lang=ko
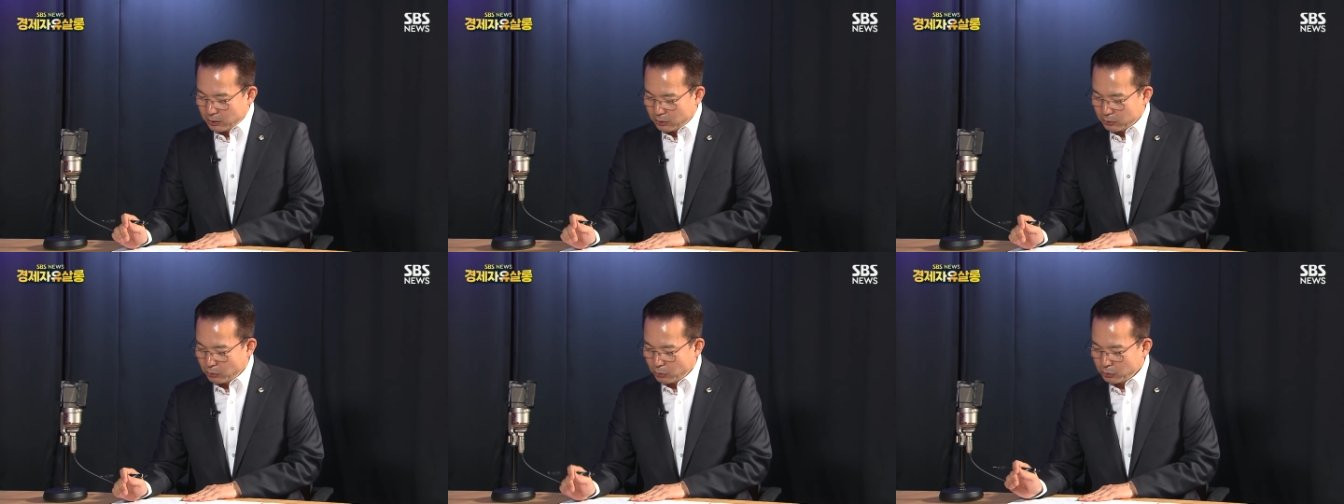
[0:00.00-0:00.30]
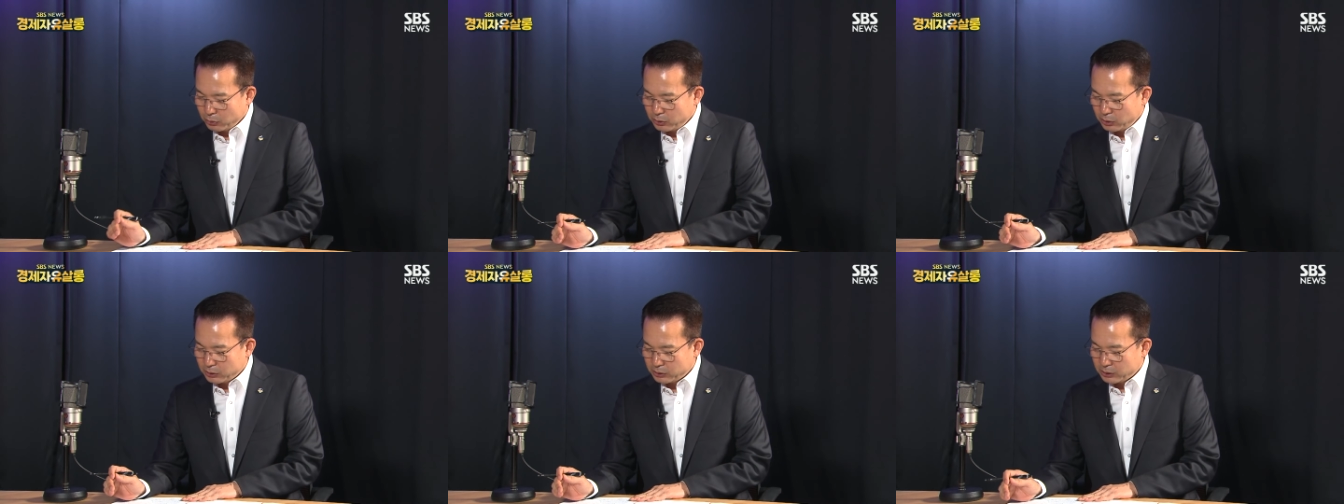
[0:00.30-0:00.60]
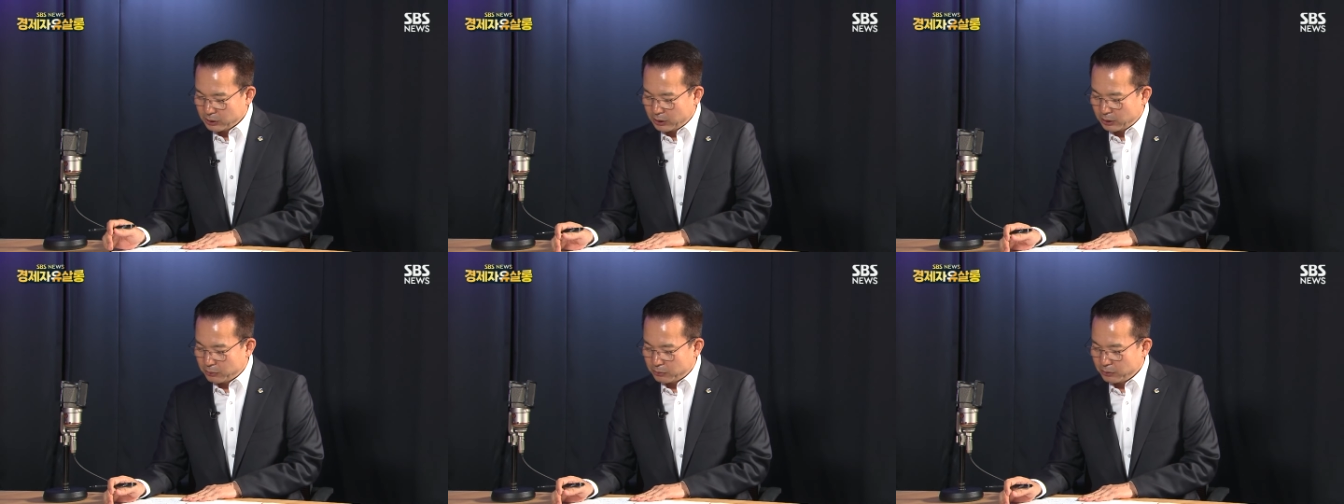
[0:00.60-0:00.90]
이런
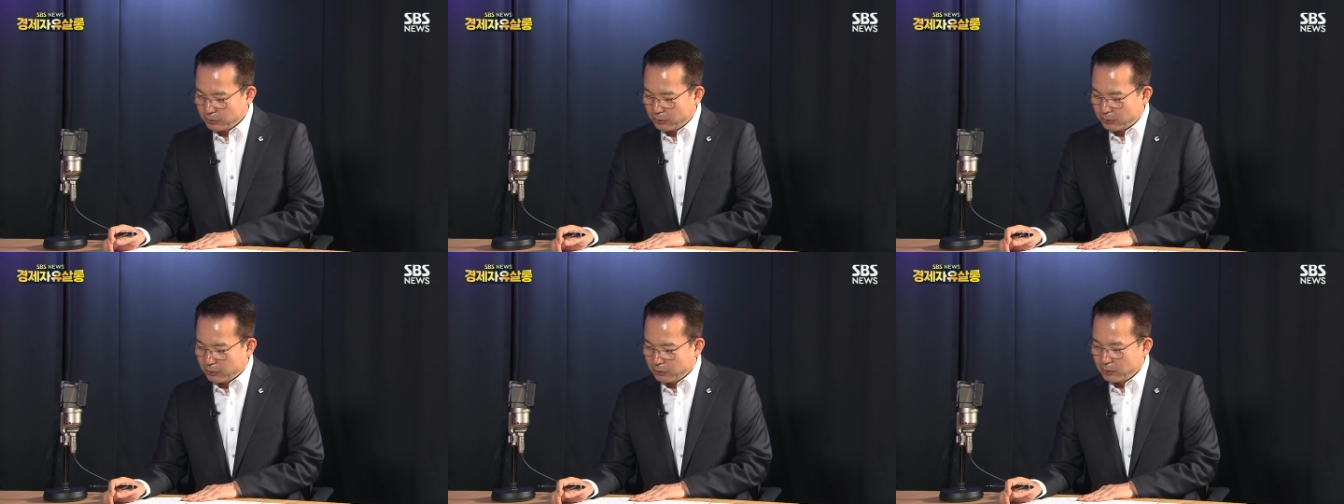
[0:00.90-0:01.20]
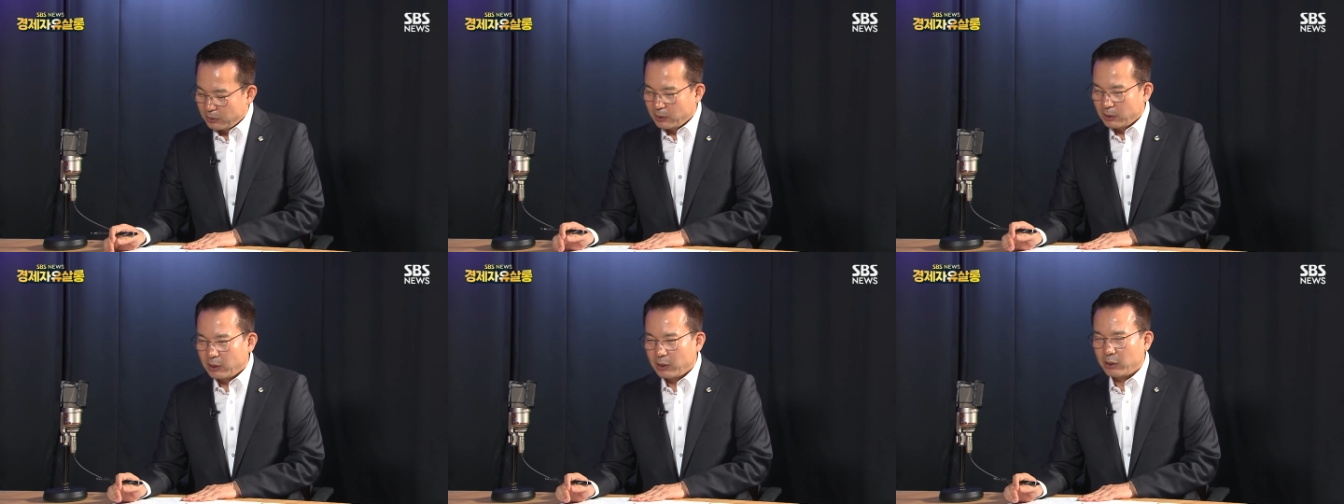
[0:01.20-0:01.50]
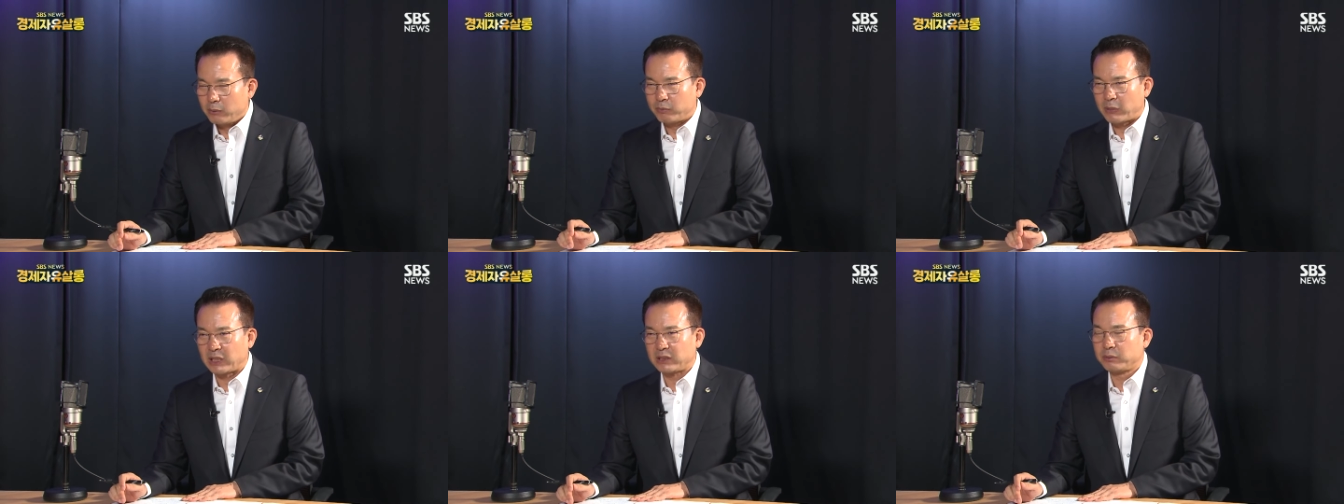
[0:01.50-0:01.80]
특징이 있고요.
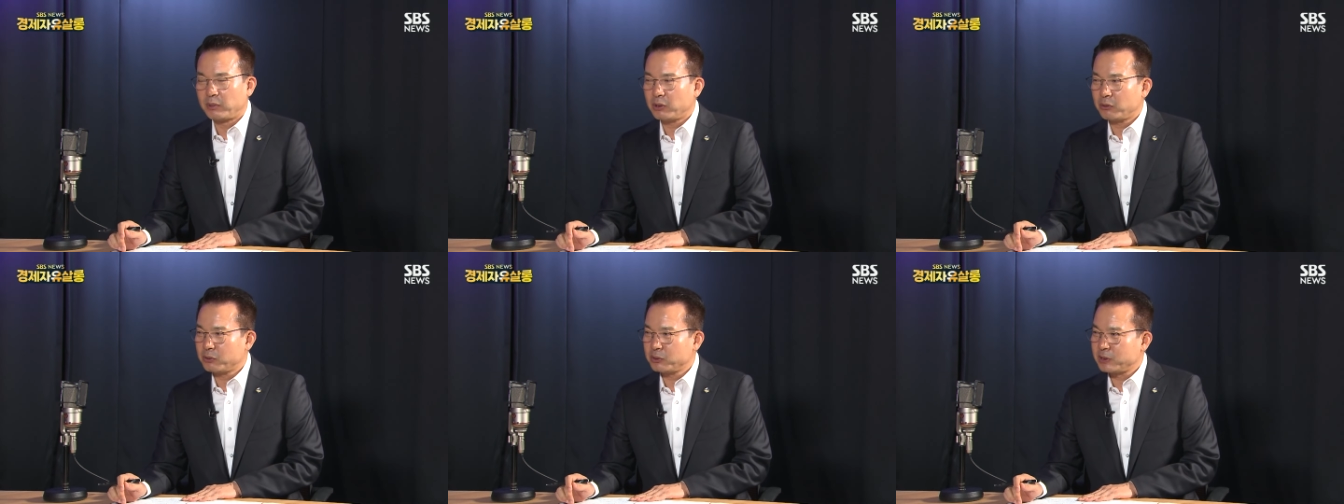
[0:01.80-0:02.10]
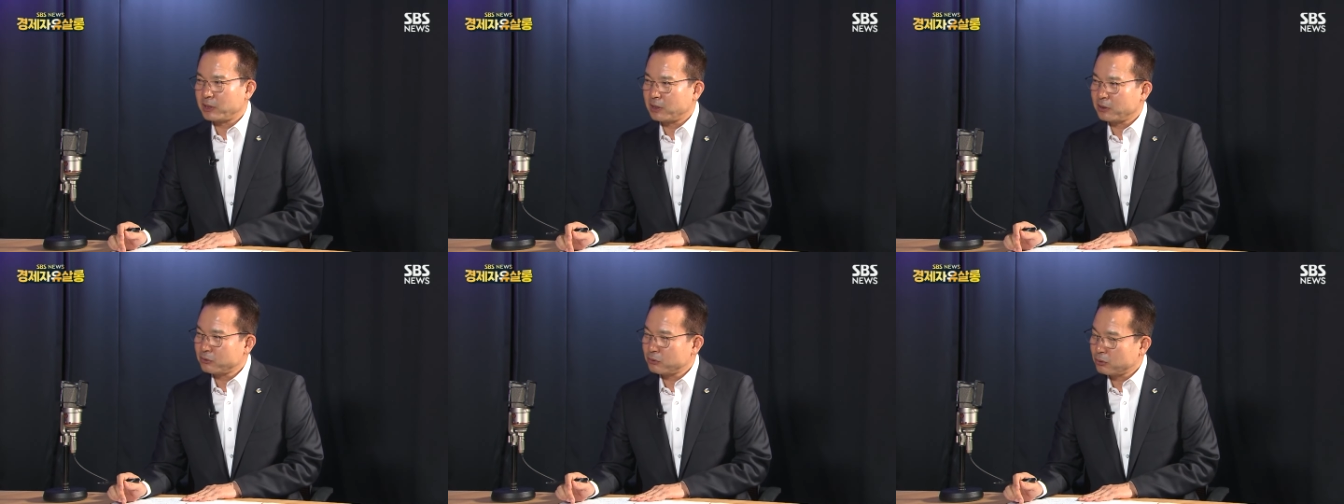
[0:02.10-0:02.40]
마지막으로 제가